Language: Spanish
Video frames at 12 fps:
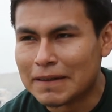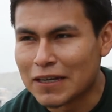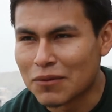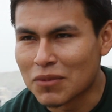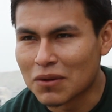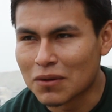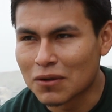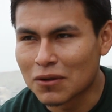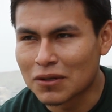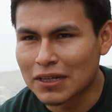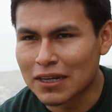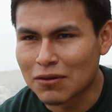eh, me habló
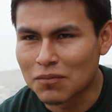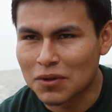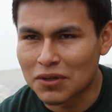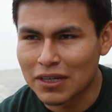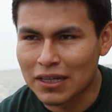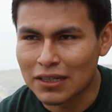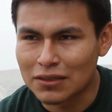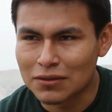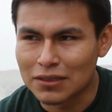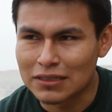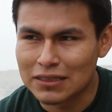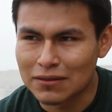de que era un
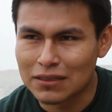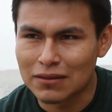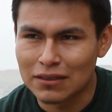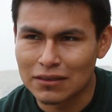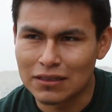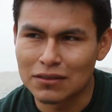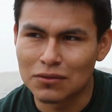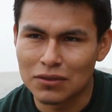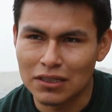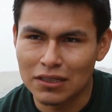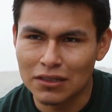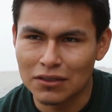proyecto que estaba trabajando acá en
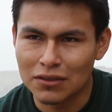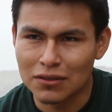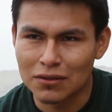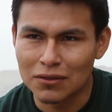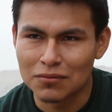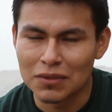Trujillo,